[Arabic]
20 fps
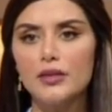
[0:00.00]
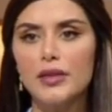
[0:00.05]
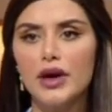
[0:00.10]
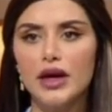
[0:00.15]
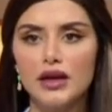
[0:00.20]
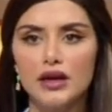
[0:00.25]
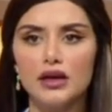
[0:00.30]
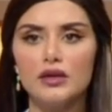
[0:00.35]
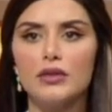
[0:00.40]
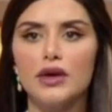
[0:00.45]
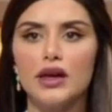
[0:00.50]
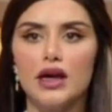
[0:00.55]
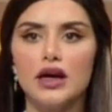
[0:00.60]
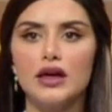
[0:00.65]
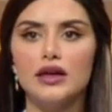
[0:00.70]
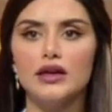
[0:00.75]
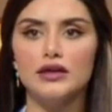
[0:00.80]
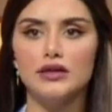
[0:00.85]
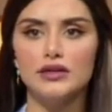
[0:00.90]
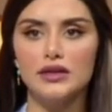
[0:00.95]
ما هي
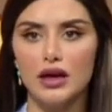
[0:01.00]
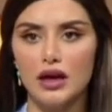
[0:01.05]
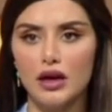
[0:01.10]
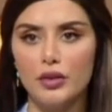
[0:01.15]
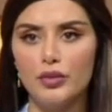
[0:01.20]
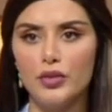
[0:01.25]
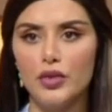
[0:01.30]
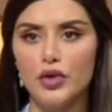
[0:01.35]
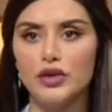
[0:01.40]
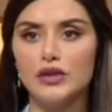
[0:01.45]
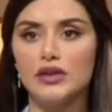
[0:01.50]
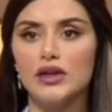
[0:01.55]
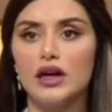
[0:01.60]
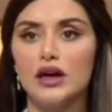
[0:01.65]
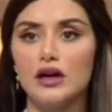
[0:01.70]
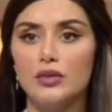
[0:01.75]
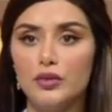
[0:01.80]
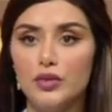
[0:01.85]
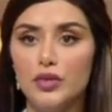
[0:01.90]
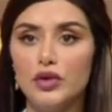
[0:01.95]
مراحل التقبل
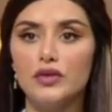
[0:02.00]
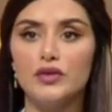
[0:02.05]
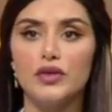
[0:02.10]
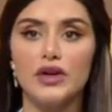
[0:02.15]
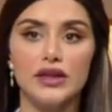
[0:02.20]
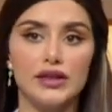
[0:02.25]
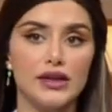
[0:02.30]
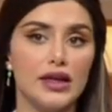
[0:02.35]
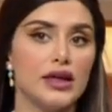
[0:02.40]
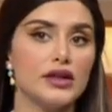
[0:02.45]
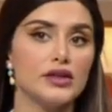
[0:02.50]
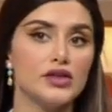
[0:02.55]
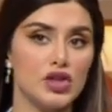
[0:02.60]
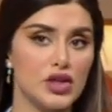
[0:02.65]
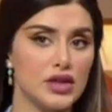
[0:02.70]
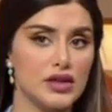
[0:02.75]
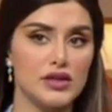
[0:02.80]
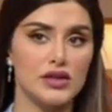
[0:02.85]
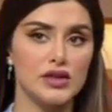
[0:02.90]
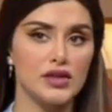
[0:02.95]
تقبل فقدان
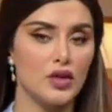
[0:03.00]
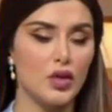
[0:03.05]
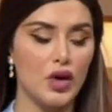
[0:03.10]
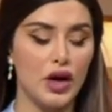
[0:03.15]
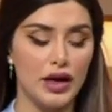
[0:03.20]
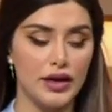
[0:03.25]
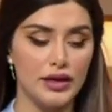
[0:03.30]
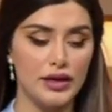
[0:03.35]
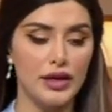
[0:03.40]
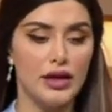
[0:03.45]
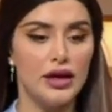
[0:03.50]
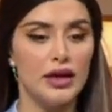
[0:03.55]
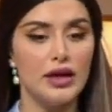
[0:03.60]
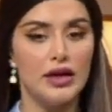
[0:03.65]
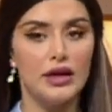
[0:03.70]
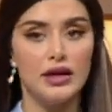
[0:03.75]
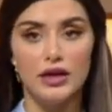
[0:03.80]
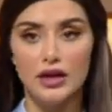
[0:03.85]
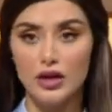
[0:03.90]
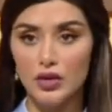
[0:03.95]
شخص سواء
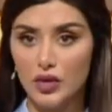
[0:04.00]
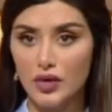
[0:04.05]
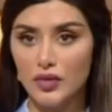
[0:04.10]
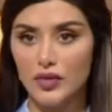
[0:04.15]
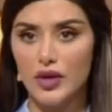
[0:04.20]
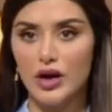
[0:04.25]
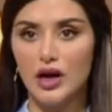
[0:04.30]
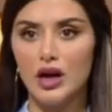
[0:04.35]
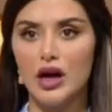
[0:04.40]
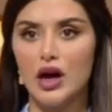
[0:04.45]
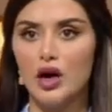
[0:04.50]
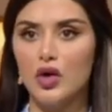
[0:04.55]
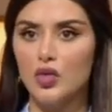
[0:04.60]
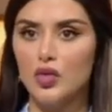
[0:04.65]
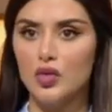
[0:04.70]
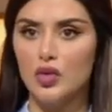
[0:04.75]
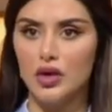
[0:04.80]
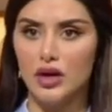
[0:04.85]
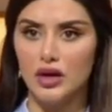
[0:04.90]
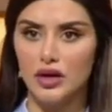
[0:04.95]
لوفاة
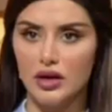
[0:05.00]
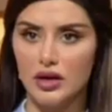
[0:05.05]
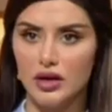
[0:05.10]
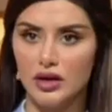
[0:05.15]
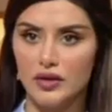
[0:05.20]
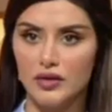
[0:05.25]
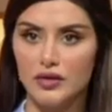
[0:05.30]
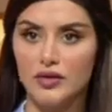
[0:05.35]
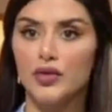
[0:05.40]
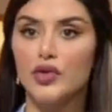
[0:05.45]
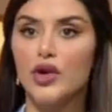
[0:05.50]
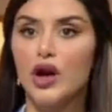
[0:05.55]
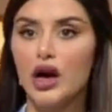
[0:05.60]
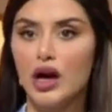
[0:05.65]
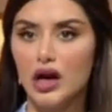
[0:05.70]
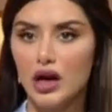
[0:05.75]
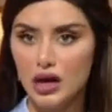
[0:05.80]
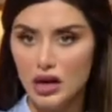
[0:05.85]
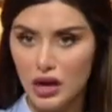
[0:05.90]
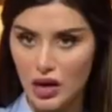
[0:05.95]
أو آه،
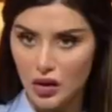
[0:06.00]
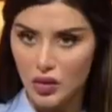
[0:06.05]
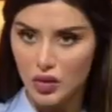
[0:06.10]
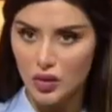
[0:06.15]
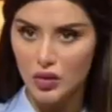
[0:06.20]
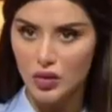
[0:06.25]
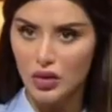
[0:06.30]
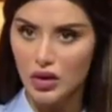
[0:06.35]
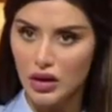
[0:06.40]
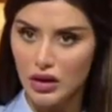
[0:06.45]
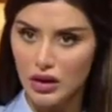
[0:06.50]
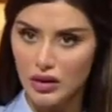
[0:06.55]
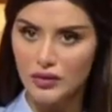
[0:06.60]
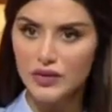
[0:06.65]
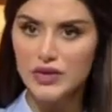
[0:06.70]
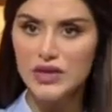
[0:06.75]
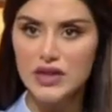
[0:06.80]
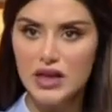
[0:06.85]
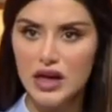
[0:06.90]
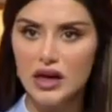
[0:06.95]
فراق أو آه،
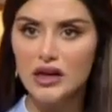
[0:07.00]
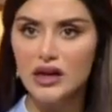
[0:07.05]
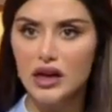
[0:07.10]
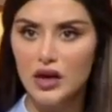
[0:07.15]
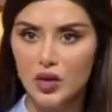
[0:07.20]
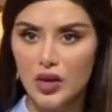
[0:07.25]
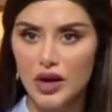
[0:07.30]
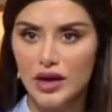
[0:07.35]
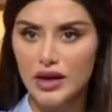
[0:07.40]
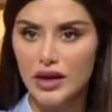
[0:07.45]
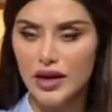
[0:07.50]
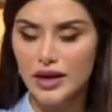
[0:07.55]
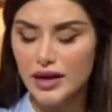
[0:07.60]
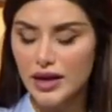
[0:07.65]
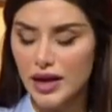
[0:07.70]
انفصال أو أيا